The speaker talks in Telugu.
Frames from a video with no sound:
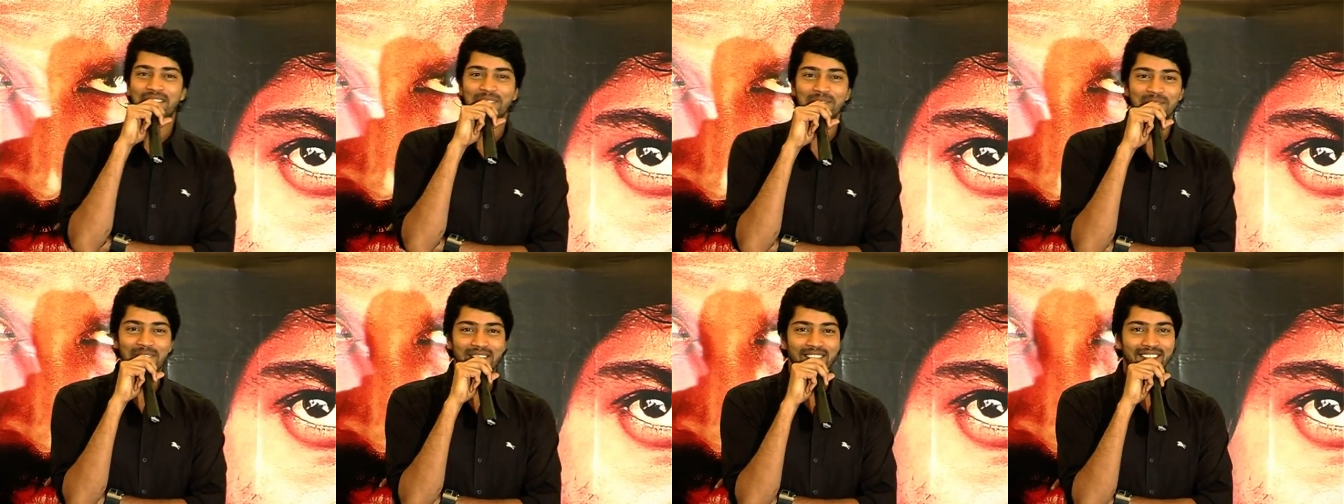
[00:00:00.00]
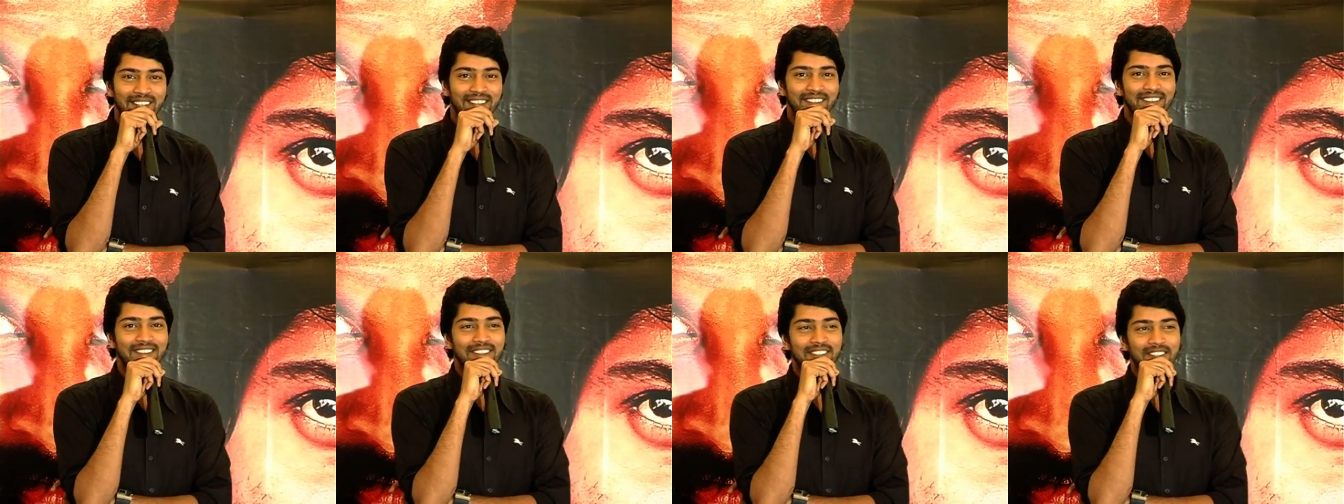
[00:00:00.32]

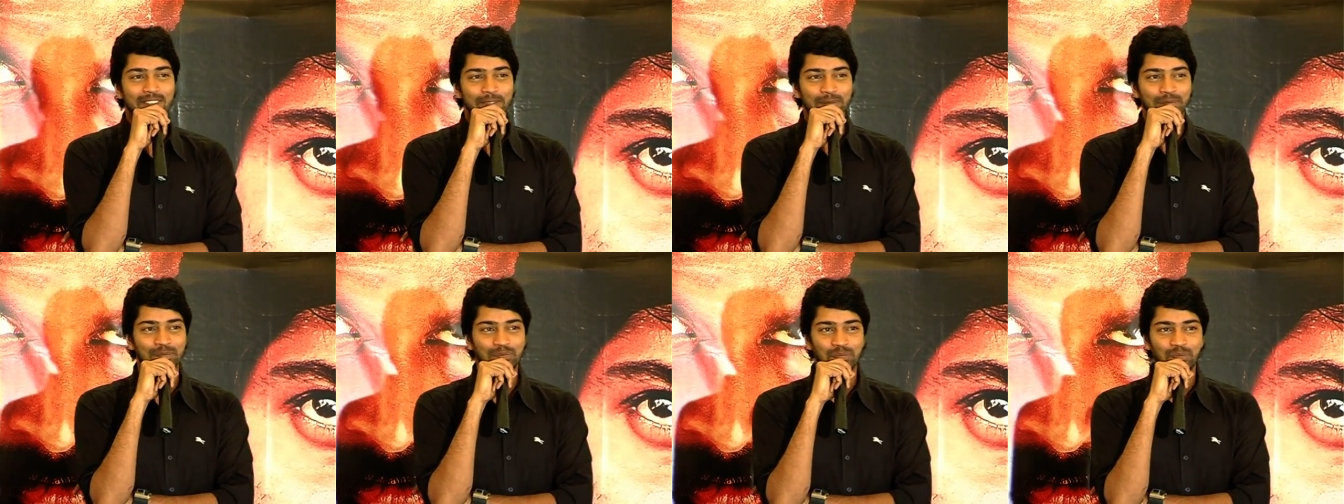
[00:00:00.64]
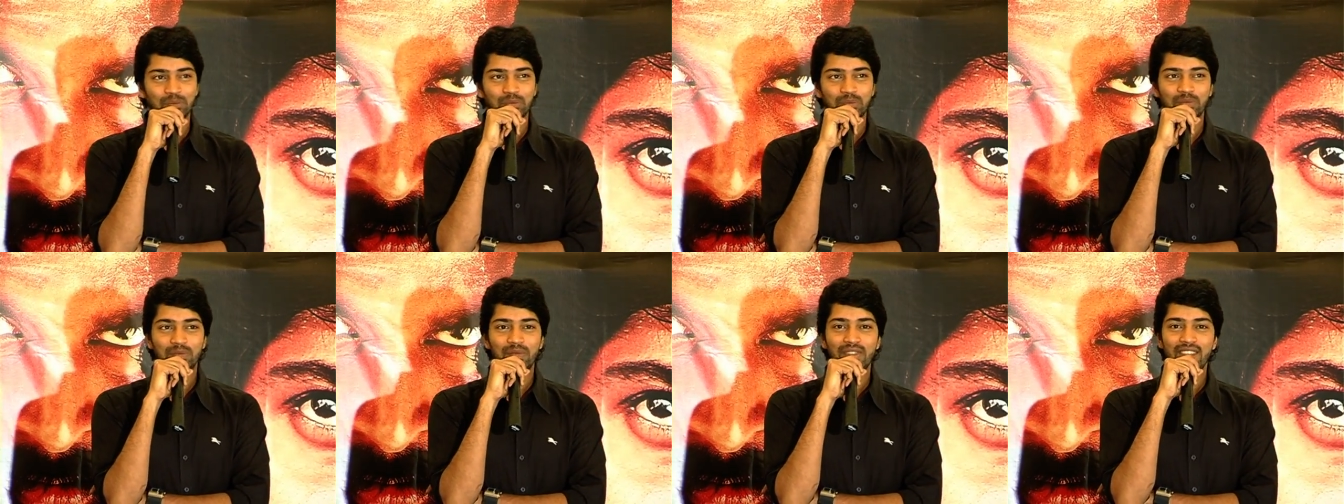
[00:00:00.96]
మెంటల్
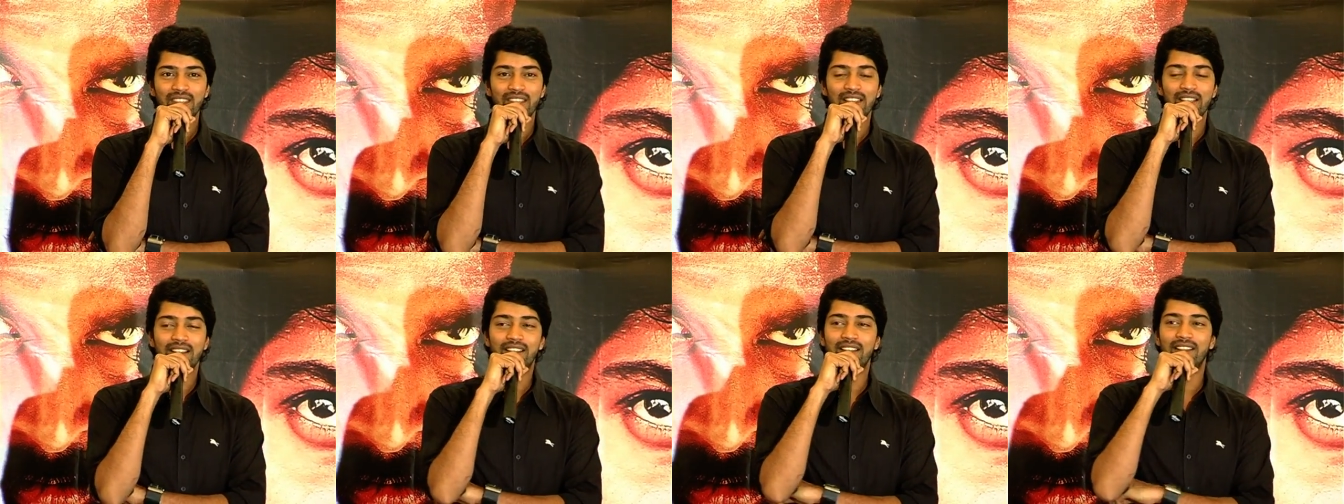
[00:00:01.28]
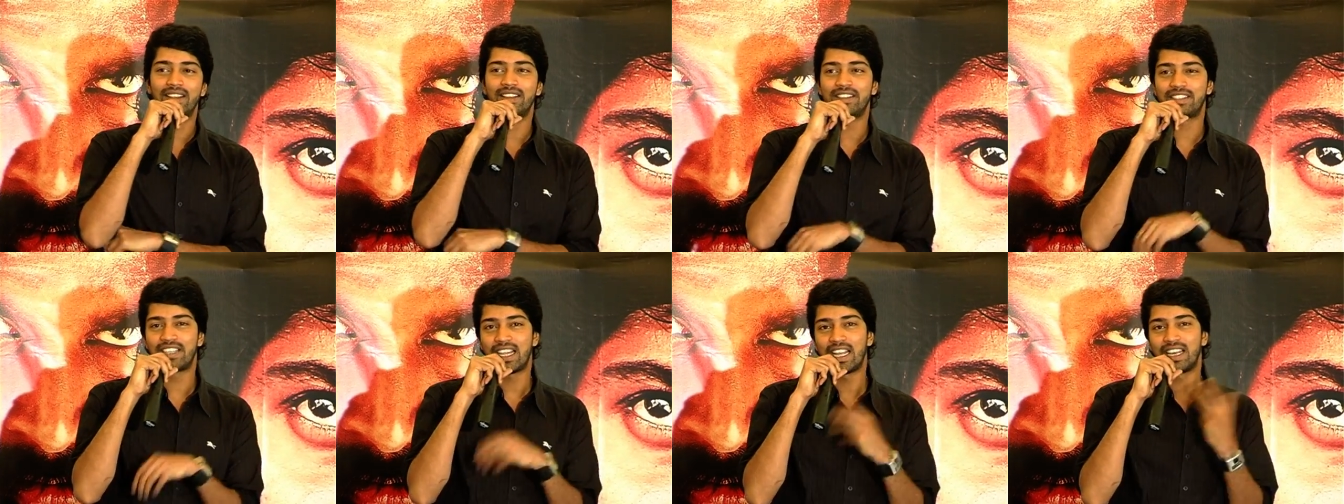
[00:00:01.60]

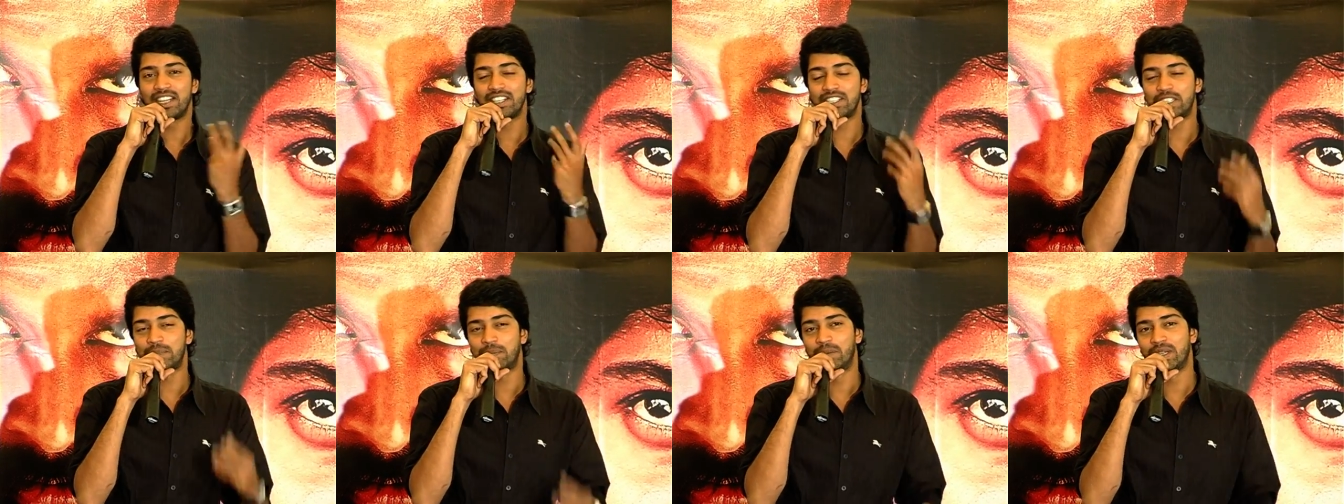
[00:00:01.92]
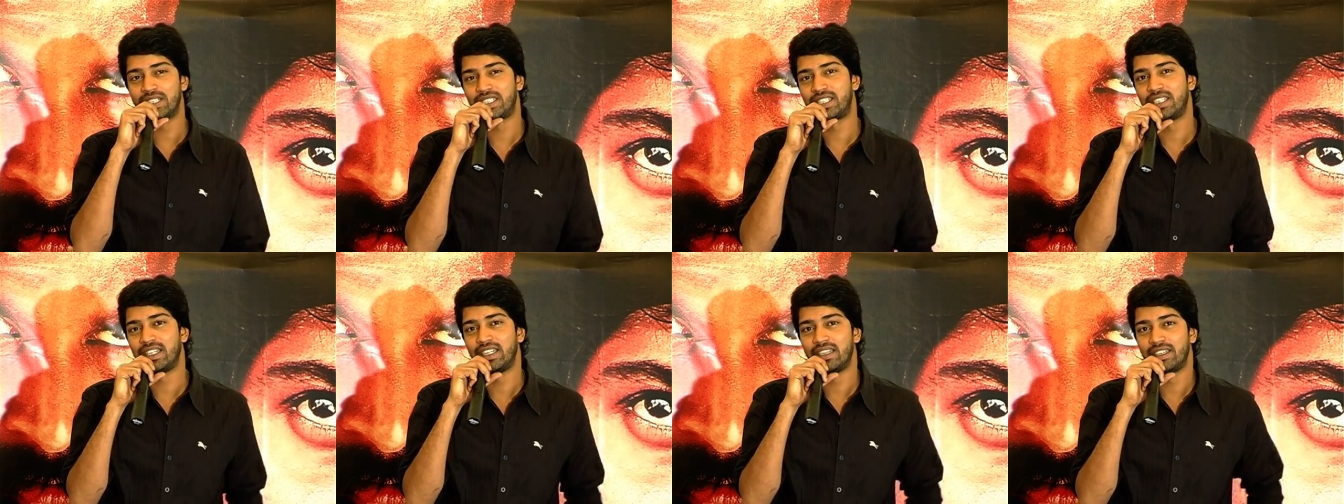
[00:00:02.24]
ఛాలెంజ్డ్
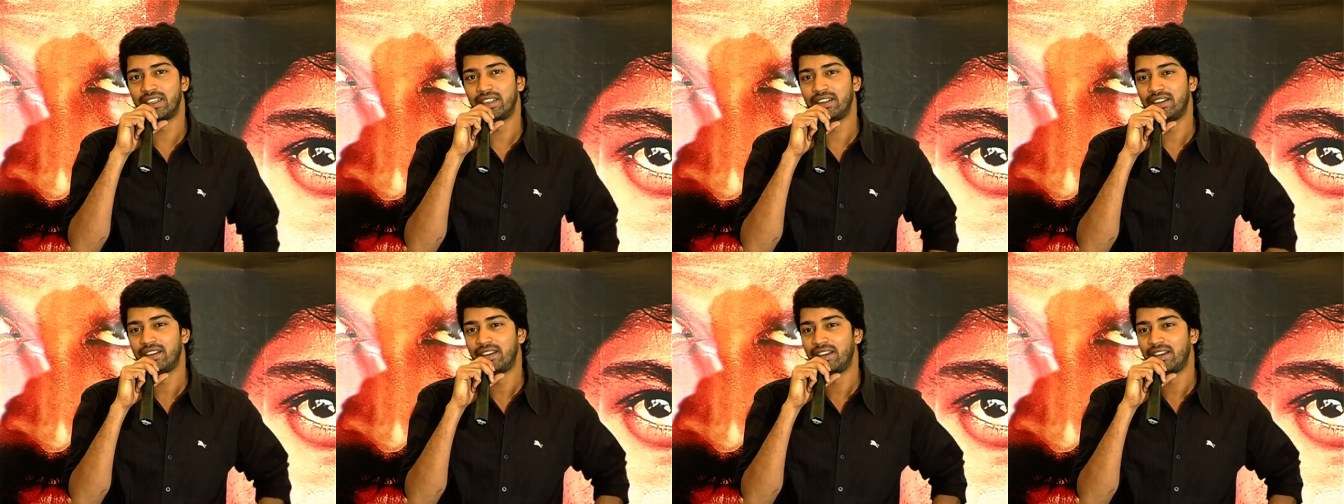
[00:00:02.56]
పర్సన్ అండి